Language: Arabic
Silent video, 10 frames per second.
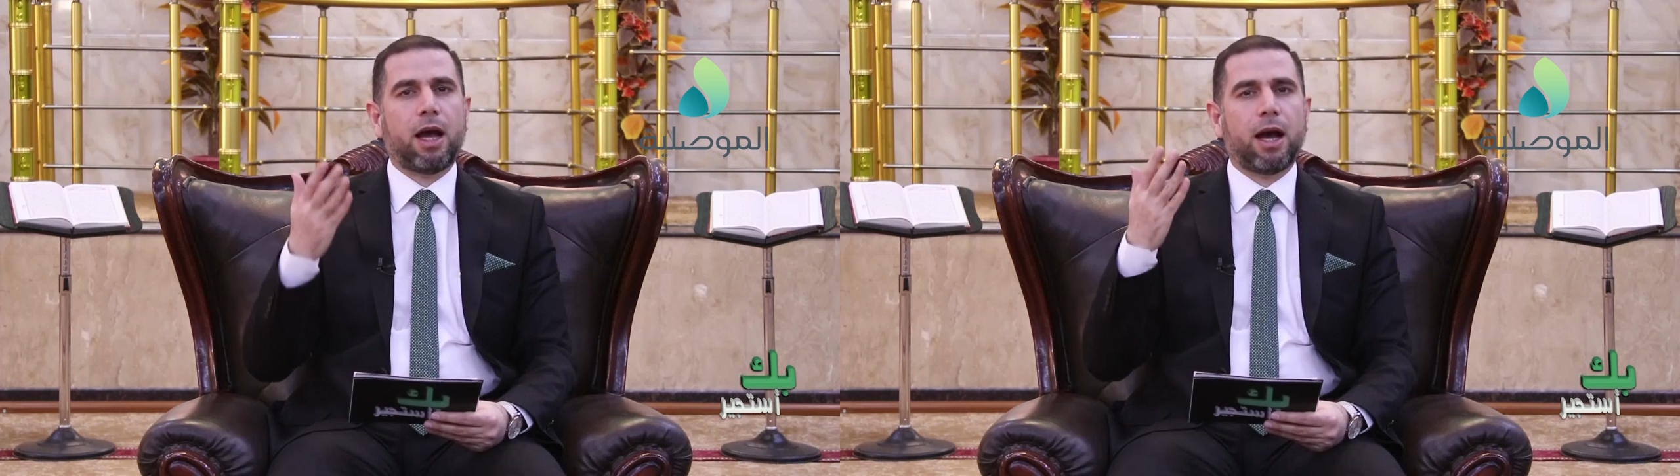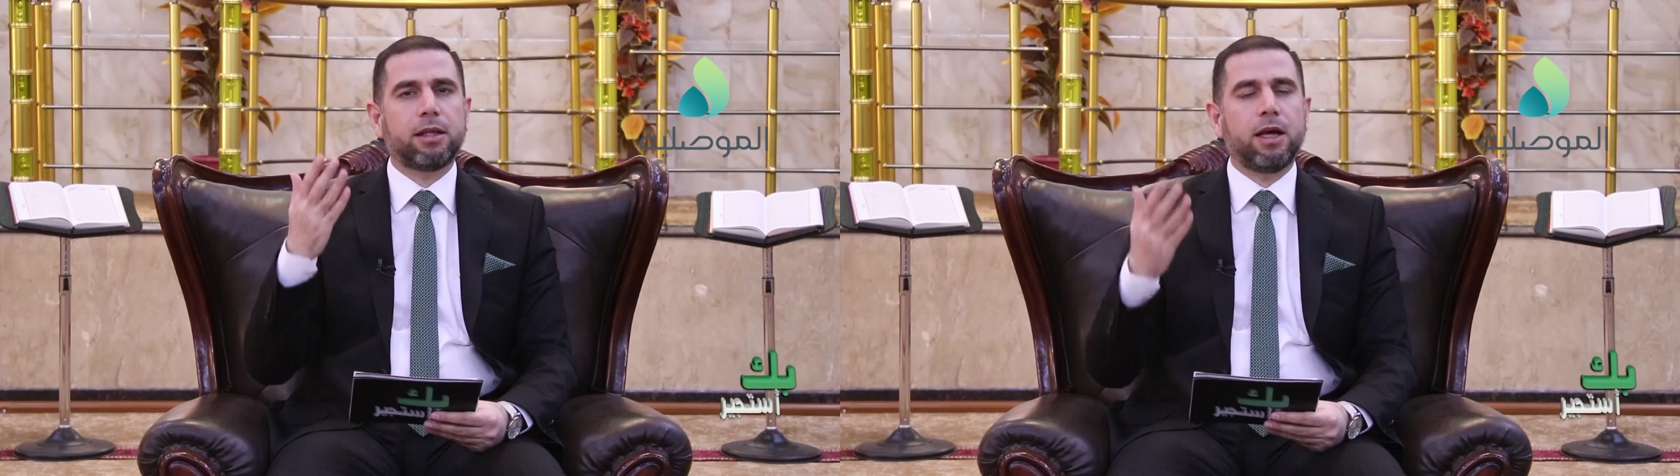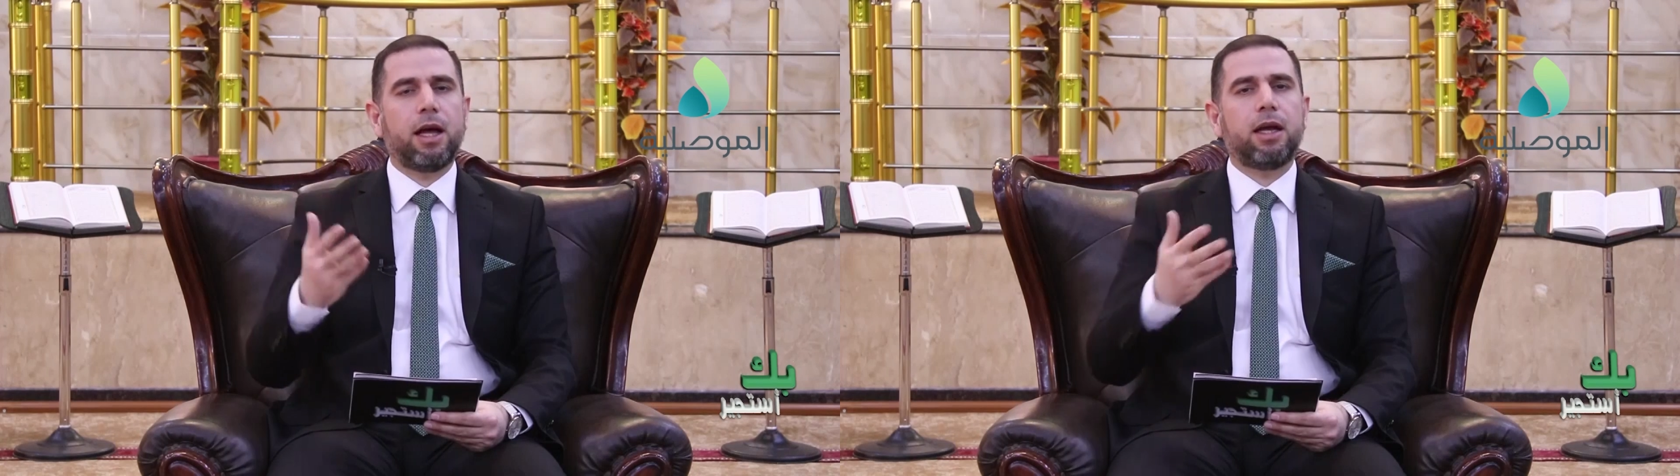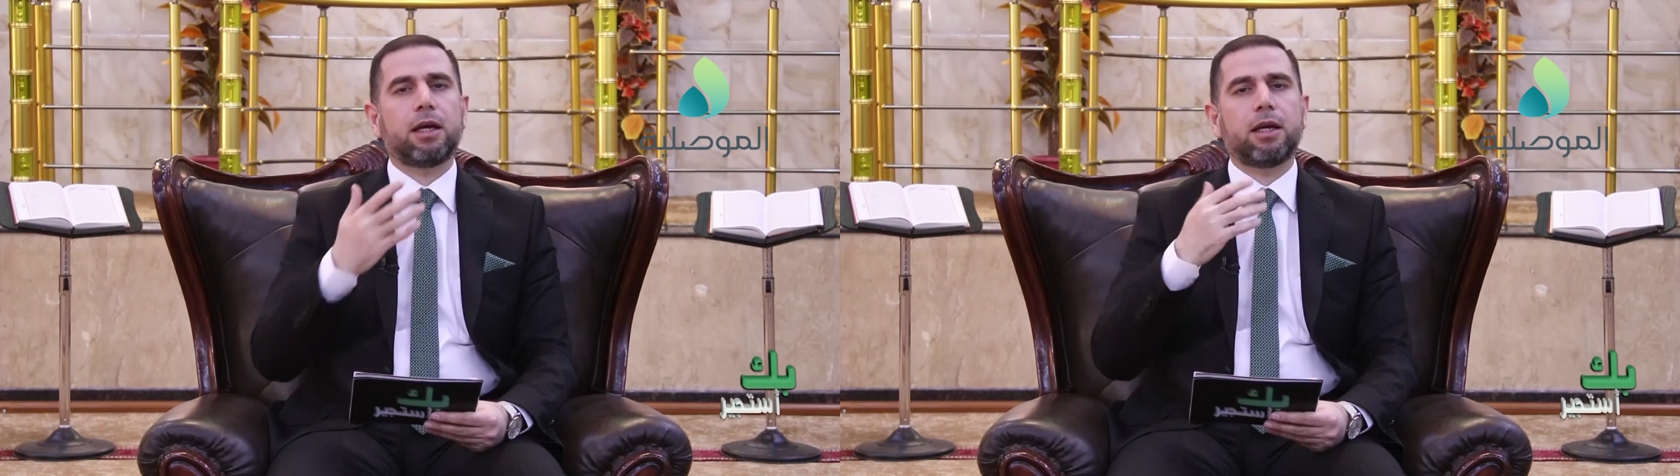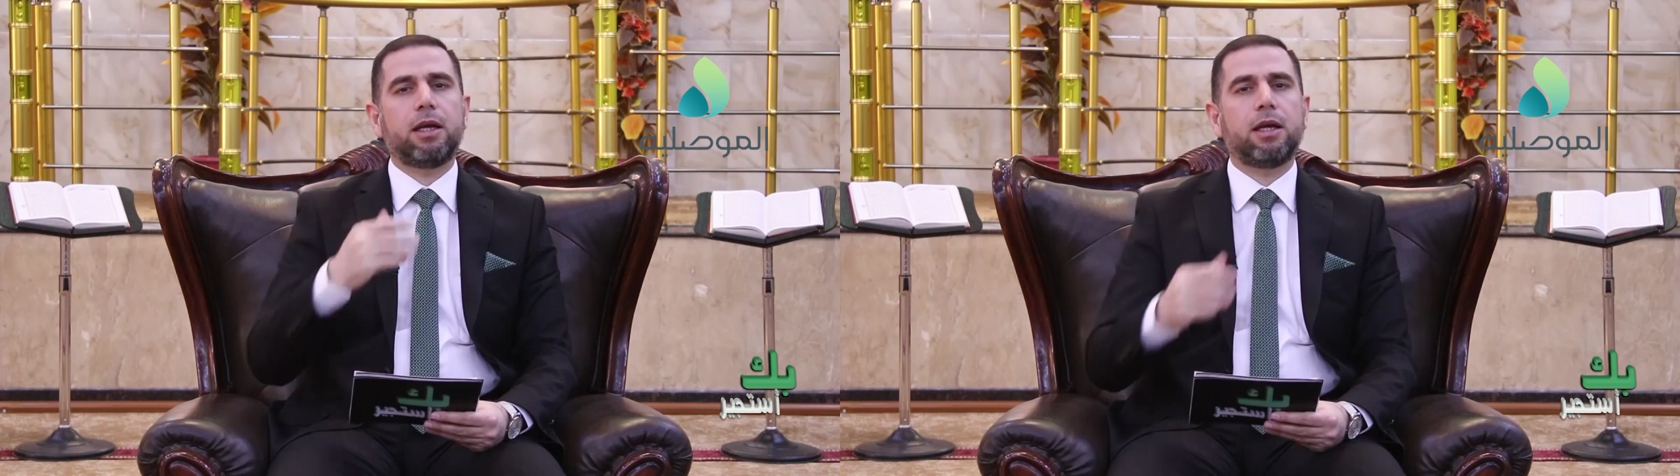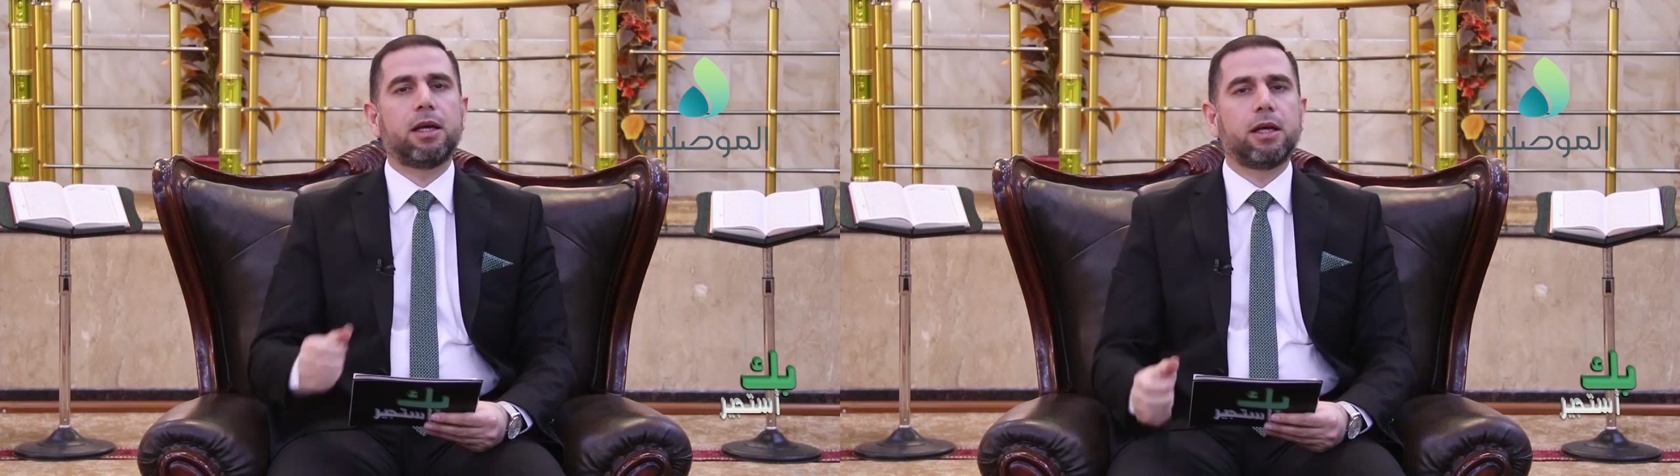حدائق